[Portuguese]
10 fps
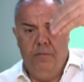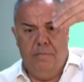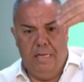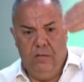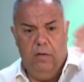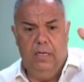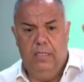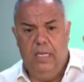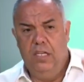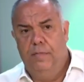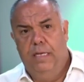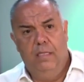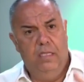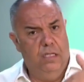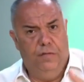passou ali seis
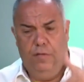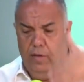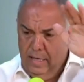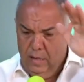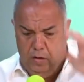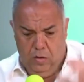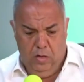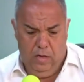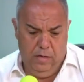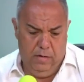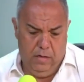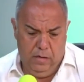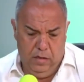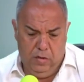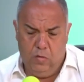meses, a gente foi e entrou na. A
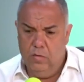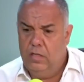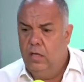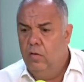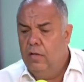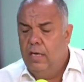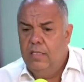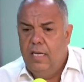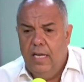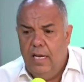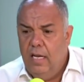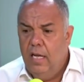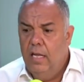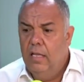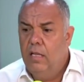gente conseguiu trazer ele.
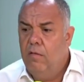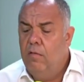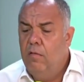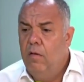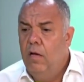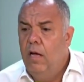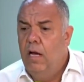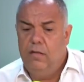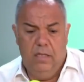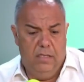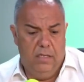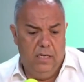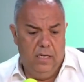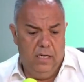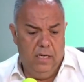Então, a
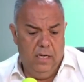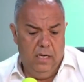gente.